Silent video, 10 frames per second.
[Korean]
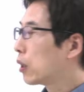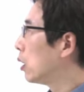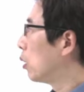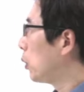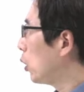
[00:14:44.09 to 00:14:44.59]
그게
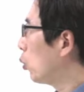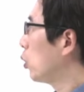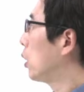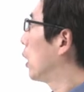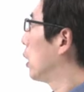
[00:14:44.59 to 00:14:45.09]
이제
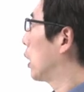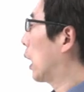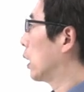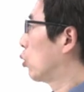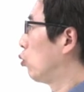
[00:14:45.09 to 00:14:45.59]
POC의 이제
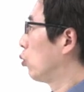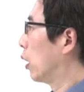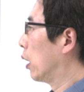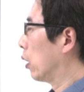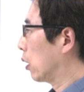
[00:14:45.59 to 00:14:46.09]
가장
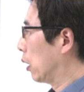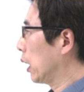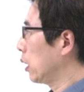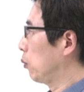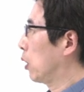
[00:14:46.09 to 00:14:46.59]
중요한 어떤
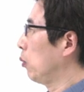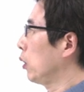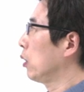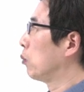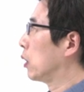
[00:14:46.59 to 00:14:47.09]
핵심
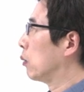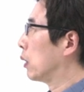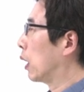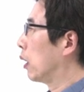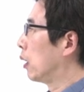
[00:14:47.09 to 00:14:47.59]

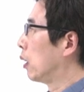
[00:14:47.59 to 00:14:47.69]
컴포넌트입니다.